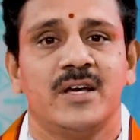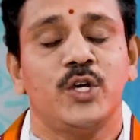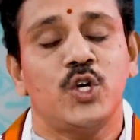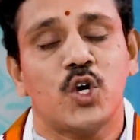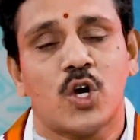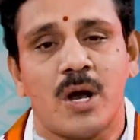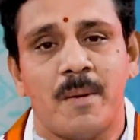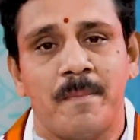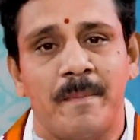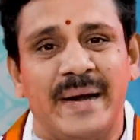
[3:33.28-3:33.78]
ఈ
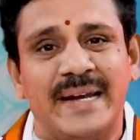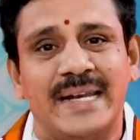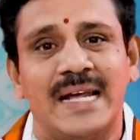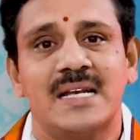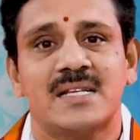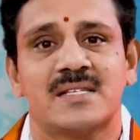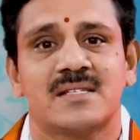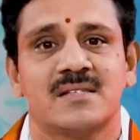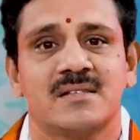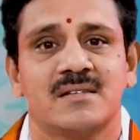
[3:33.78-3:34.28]
యొక్క
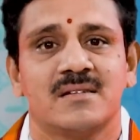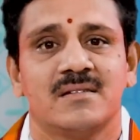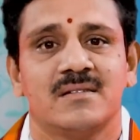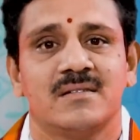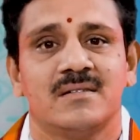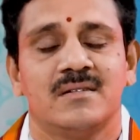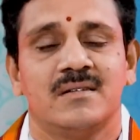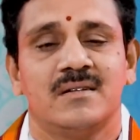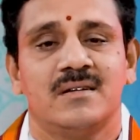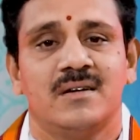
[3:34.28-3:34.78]
మెటల్స్
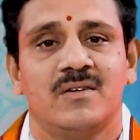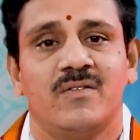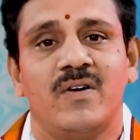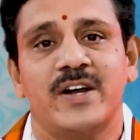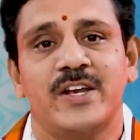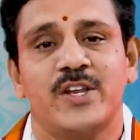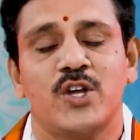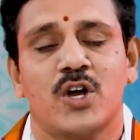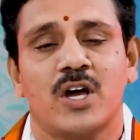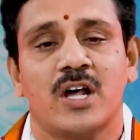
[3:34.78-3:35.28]

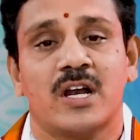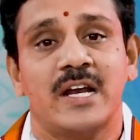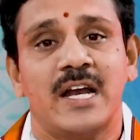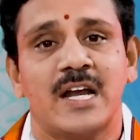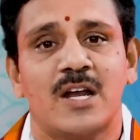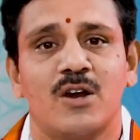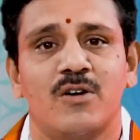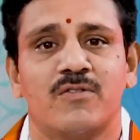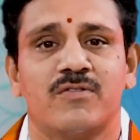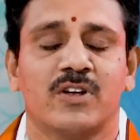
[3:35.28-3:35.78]
వాటి యొక్క
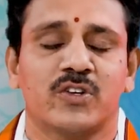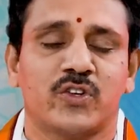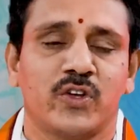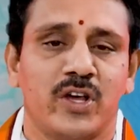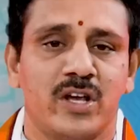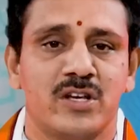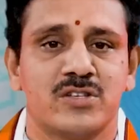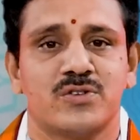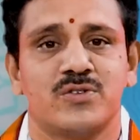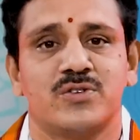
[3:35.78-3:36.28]
రేట్లో
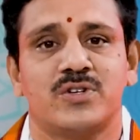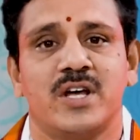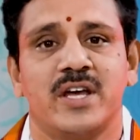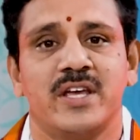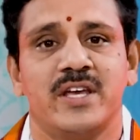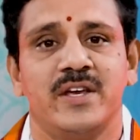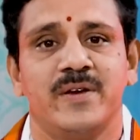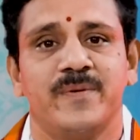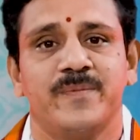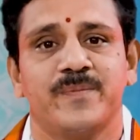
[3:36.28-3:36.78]
ఫ్లక్చుయేషన్స్
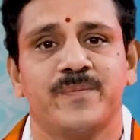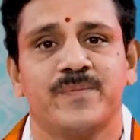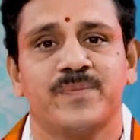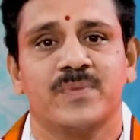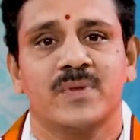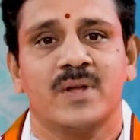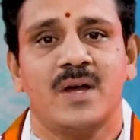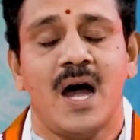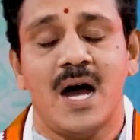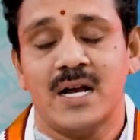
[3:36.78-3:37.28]
ఉంటాయి
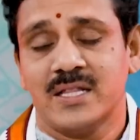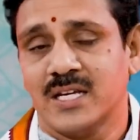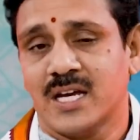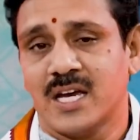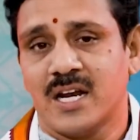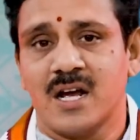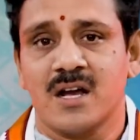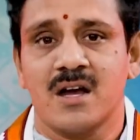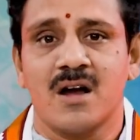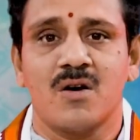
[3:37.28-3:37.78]
ఆర్థిక
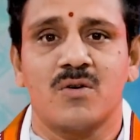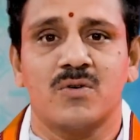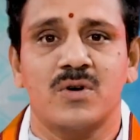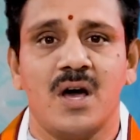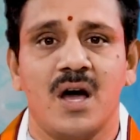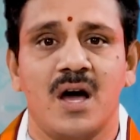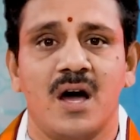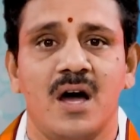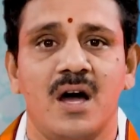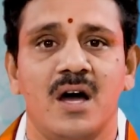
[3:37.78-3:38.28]
రంగం
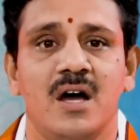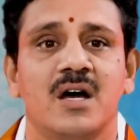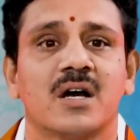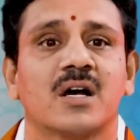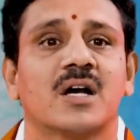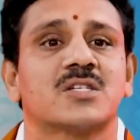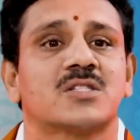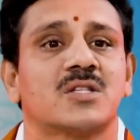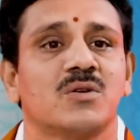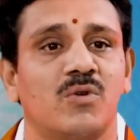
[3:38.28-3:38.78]
కూడా
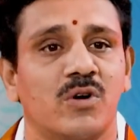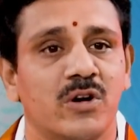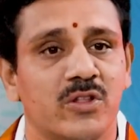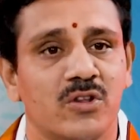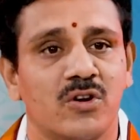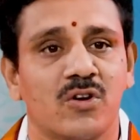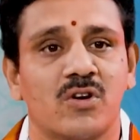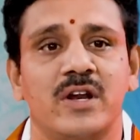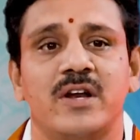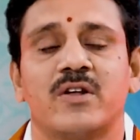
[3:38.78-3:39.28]
కాస్త
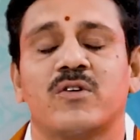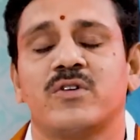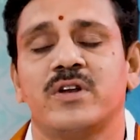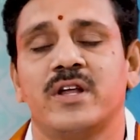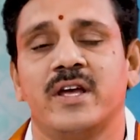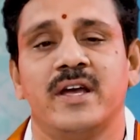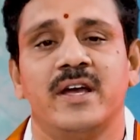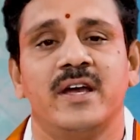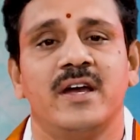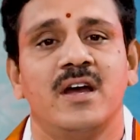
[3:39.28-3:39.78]
ఒడిదుడుకులు
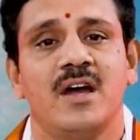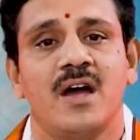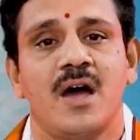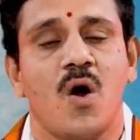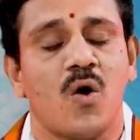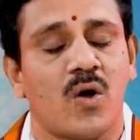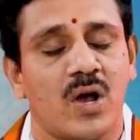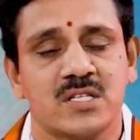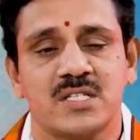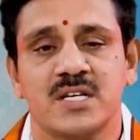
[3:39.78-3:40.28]
ఎదుర్కొనే
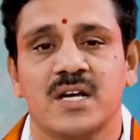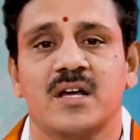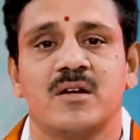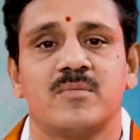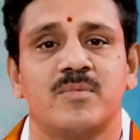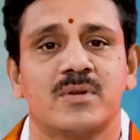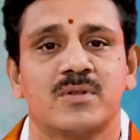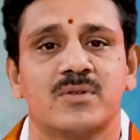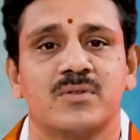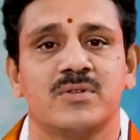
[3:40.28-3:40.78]
అవకాశం
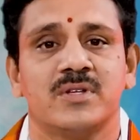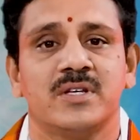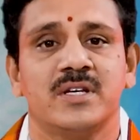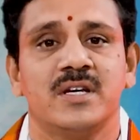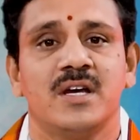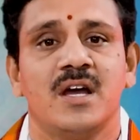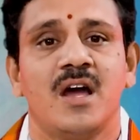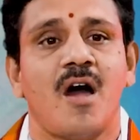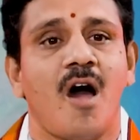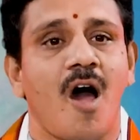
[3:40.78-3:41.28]
కనపడుతుంది
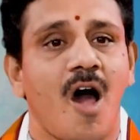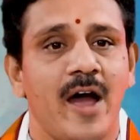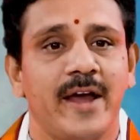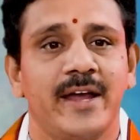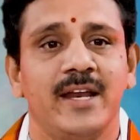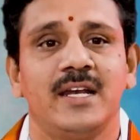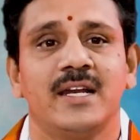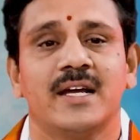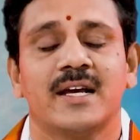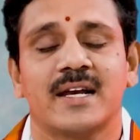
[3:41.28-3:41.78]

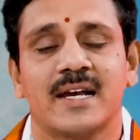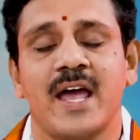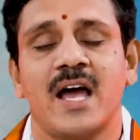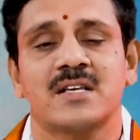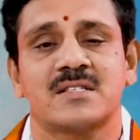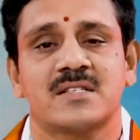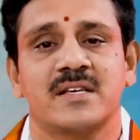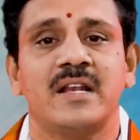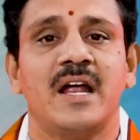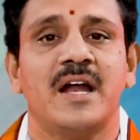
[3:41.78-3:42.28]
ఆయిల్
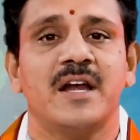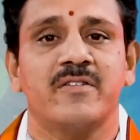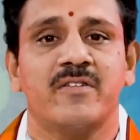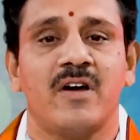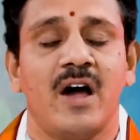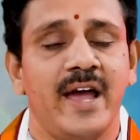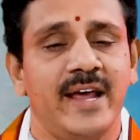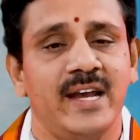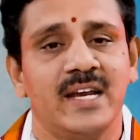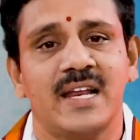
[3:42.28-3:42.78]
గ్యాస్ ఇలాంటివి
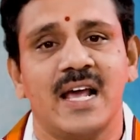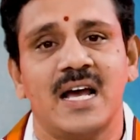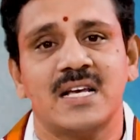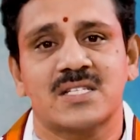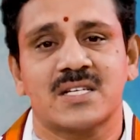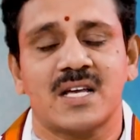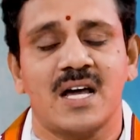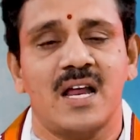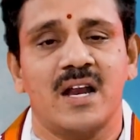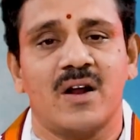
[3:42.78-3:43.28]
ఆయిల్
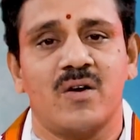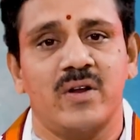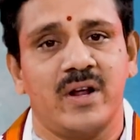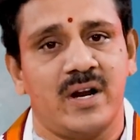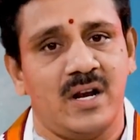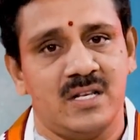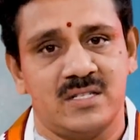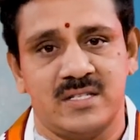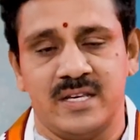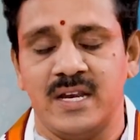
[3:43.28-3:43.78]
గ్యాస్ కారకుడు
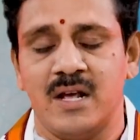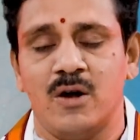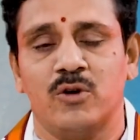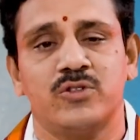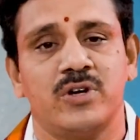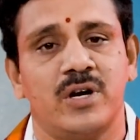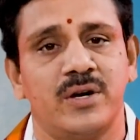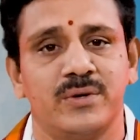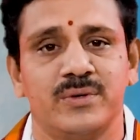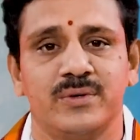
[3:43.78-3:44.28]
ఇక్కడ శని
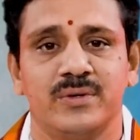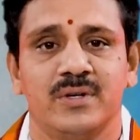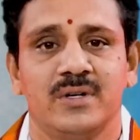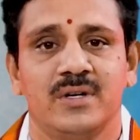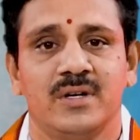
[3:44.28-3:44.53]
అవుతాడు